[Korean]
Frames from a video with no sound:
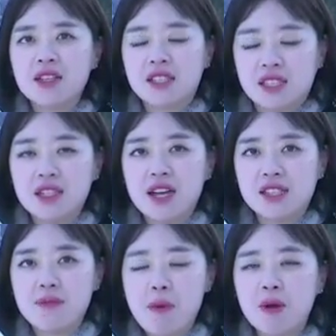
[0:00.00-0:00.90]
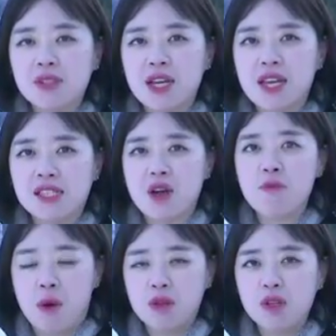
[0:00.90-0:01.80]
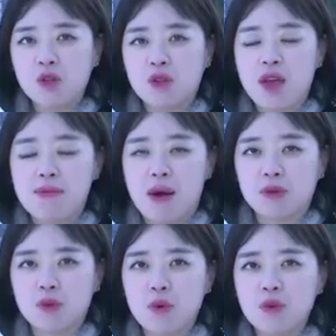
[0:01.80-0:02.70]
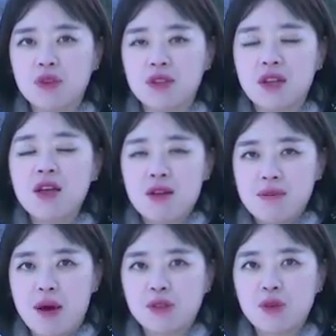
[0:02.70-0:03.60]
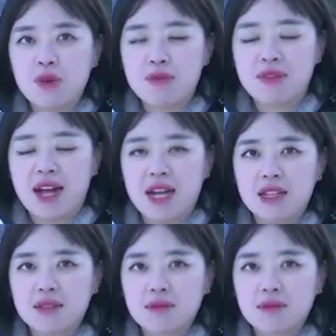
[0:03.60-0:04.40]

지금까지 평창에서 머니투데이 방송 박소영입니다.